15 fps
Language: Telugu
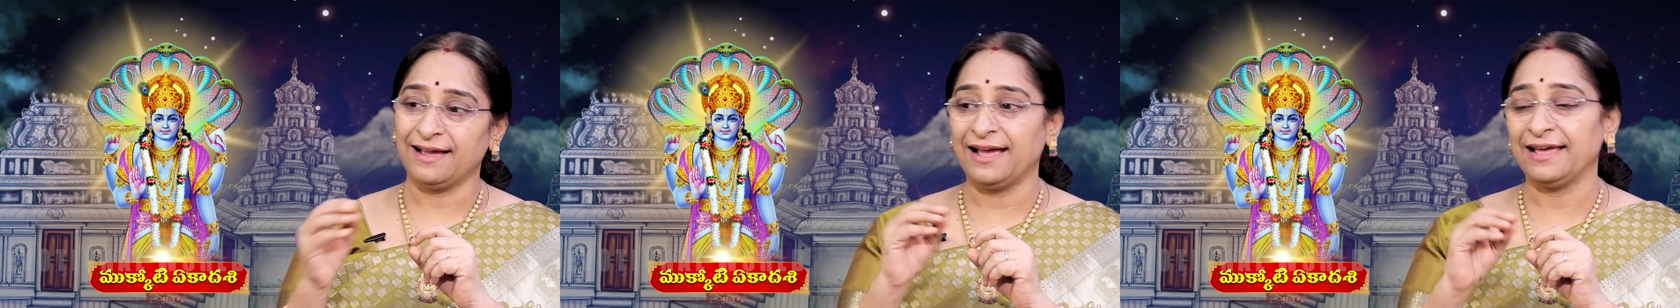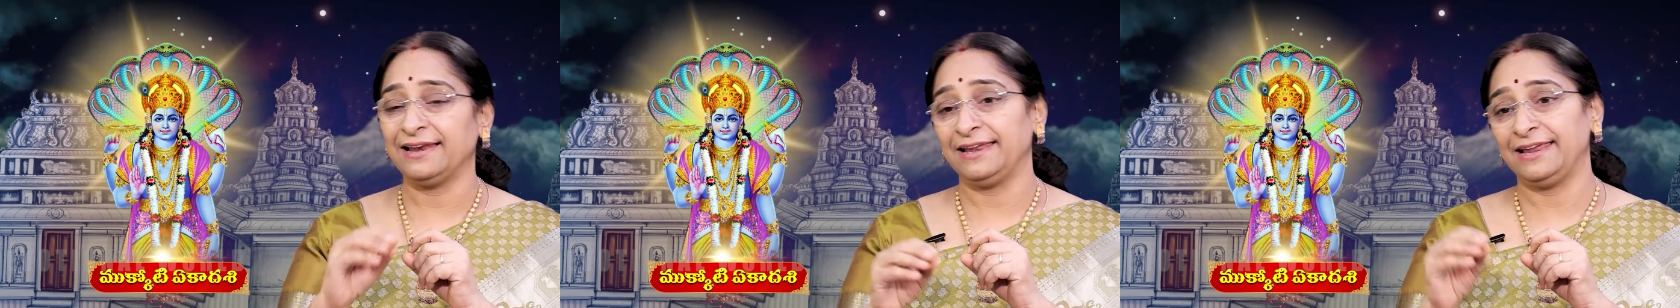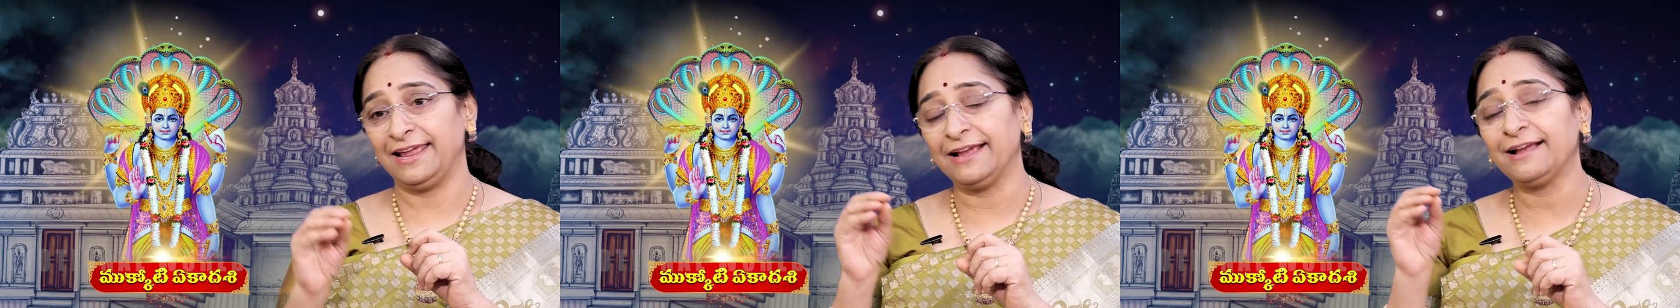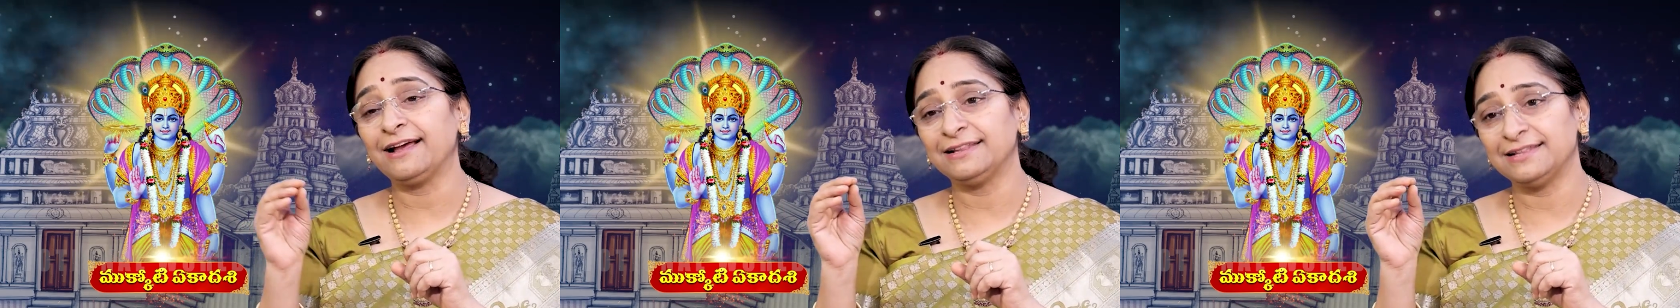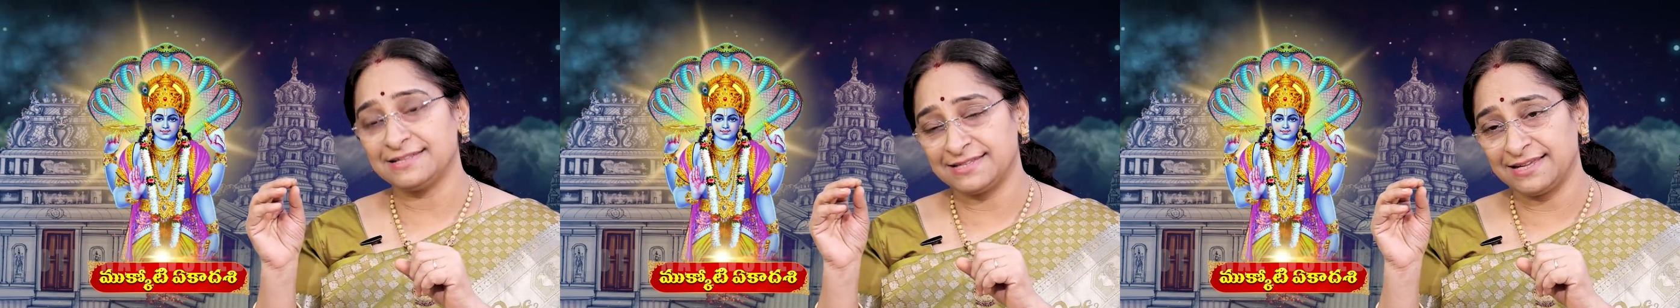ఆయన
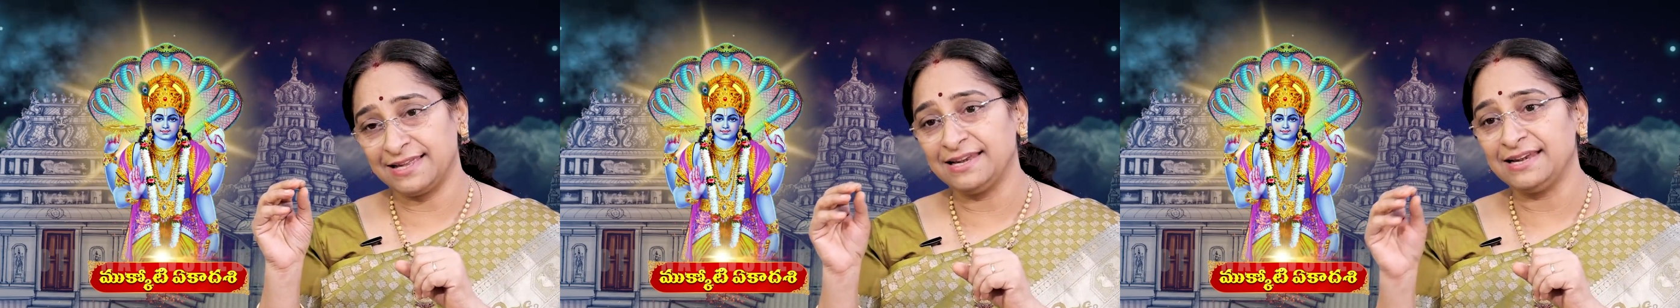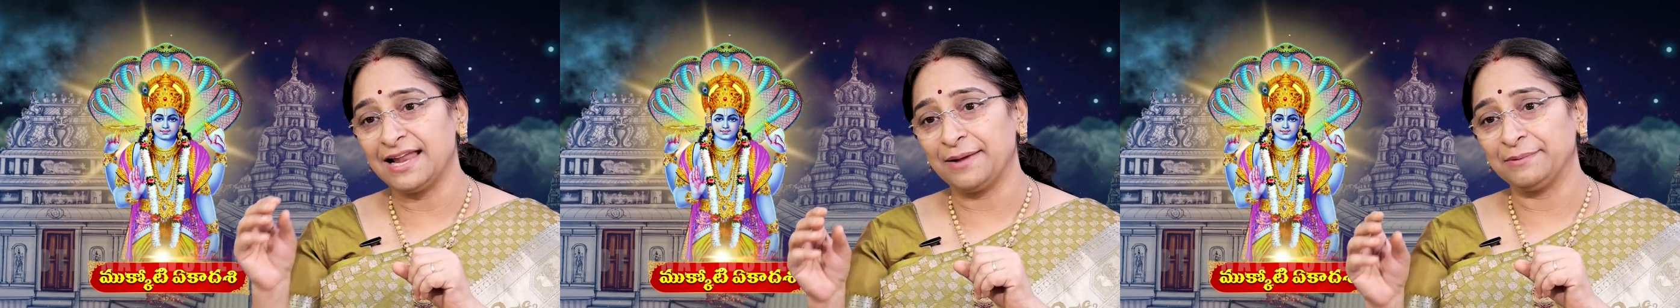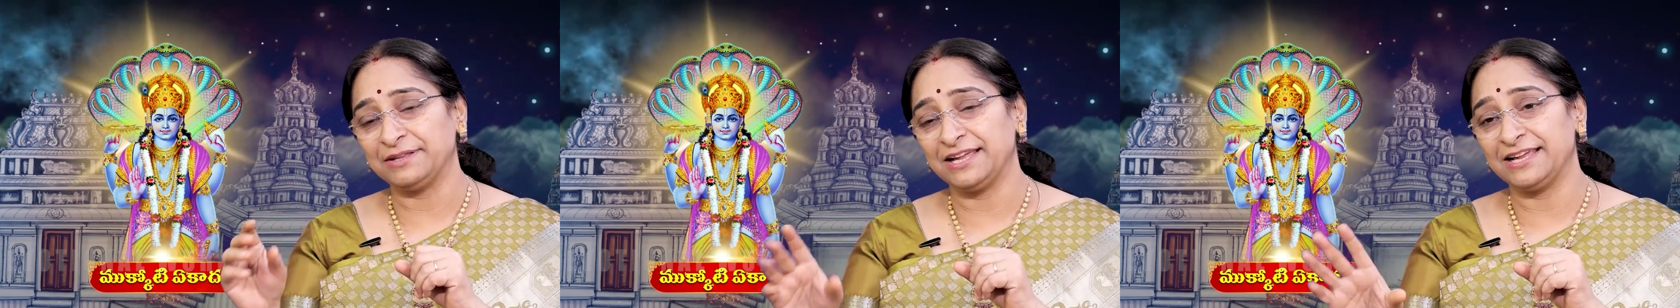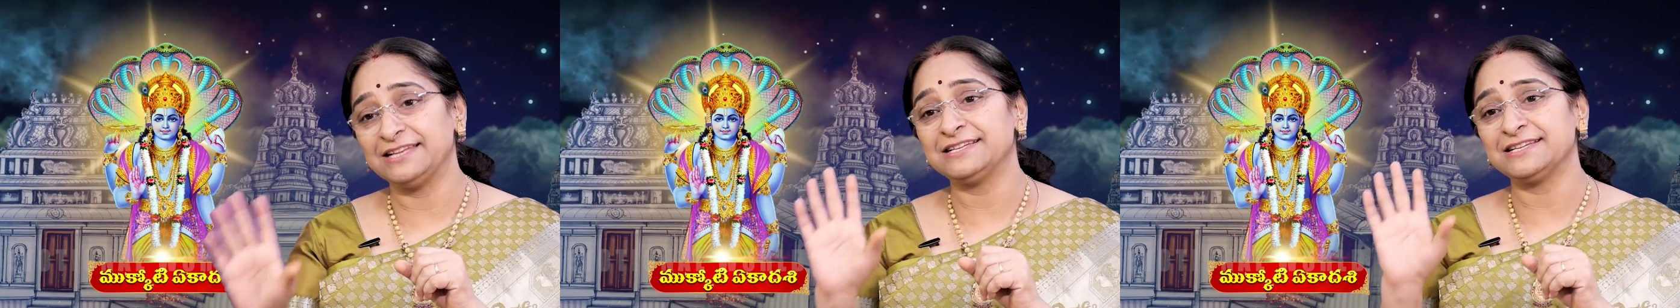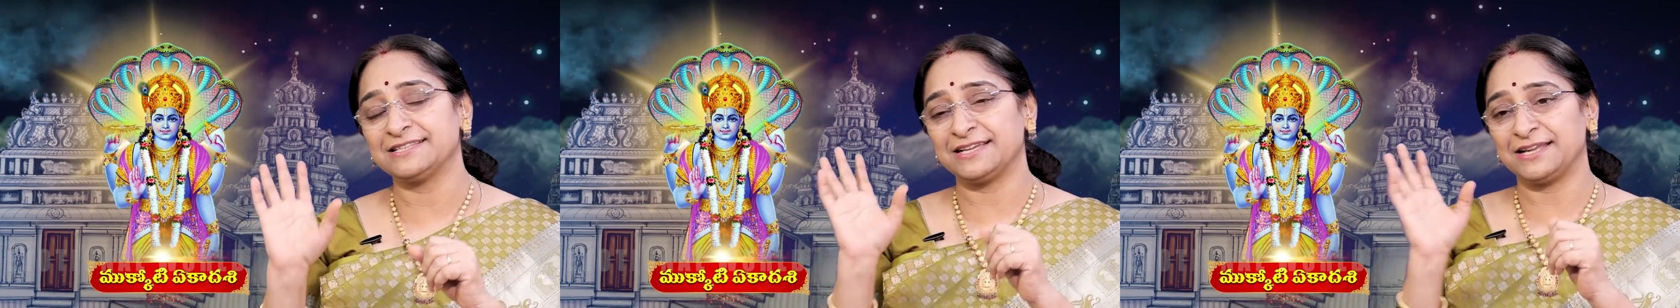ఏకాదశి అని నామధేయం
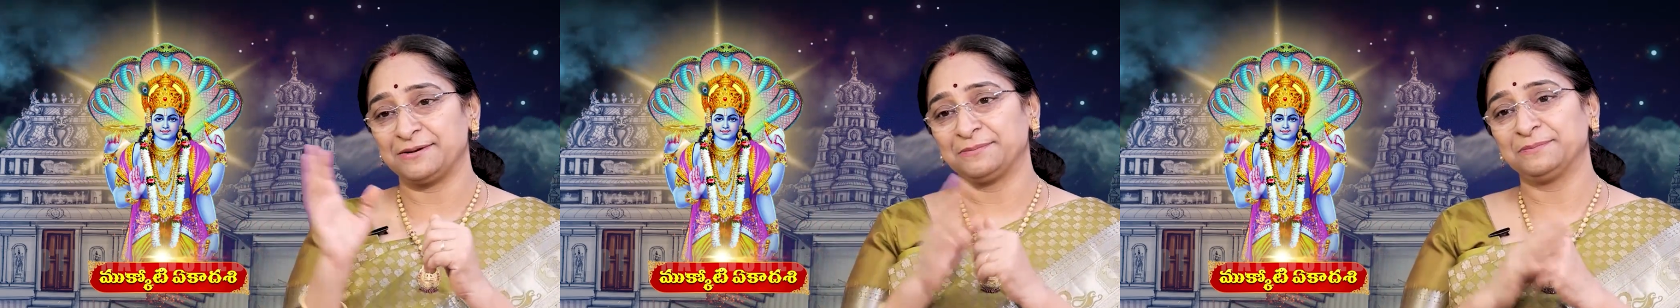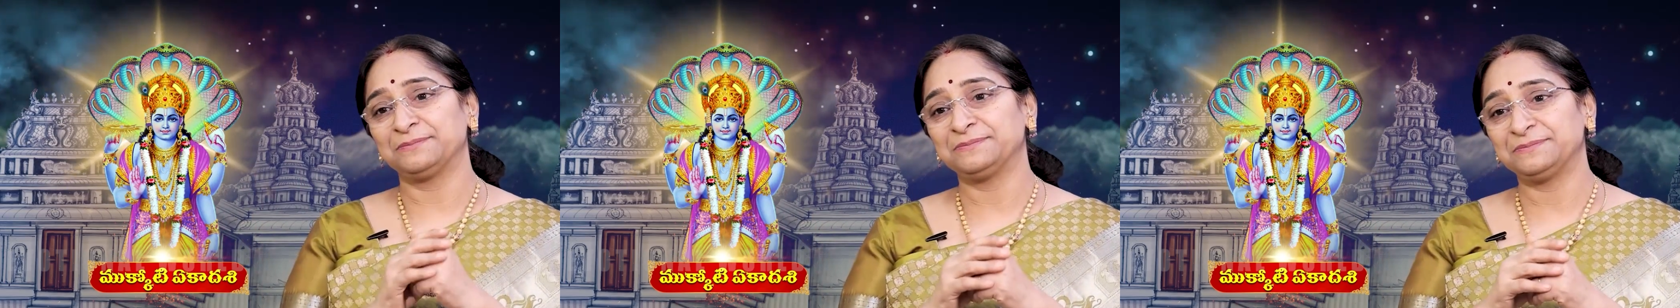చేశారు